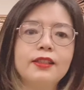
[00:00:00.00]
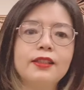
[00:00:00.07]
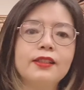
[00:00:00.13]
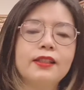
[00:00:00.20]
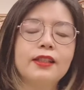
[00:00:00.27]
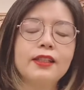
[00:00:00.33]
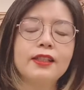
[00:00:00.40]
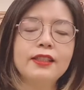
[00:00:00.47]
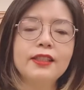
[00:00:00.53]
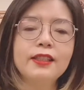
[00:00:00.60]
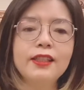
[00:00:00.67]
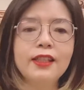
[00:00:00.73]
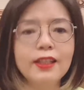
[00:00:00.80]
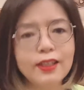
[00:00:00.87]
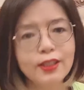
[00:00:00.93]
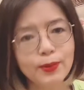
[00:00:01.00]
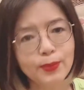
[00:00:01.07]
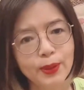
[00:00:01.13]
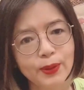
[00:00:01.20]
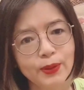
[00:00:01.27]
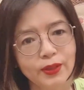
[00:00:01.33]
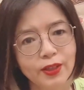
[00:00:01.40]
那个今天的视
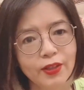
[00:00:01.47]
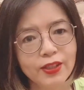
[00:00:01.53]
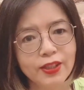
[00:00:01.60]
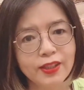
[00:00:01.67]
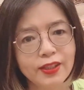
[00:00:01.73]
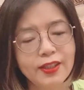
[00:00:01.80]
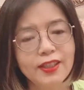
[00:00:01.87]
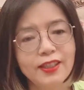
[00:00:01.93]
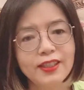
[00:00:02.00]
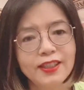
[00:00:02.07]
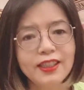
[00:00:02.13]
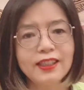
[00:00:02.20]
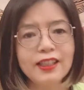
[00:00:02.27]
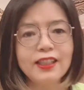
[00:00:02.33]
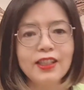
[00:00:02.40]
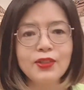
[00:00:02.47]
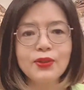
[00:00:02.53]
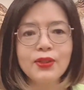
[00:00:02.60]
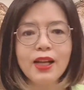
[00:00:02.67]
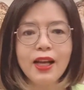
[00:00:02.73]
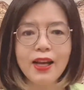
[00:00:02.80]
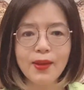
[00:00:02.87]
频就到这儿，谢谢大家
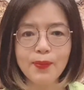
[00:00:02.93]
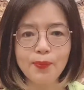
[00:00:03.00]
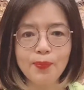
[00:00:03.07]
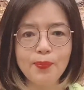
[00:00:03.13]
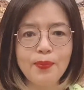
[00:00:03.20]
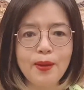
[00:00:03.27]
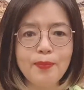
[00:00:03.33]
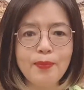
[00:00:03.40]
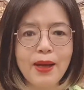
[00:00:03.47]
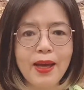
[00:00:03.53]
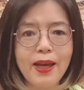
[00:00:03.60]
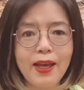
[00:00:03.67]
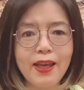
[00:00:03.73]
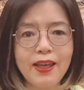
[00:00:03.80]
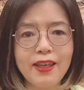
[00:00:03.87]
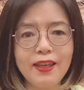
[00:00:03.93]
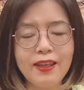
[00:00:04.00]
收看，拜拜。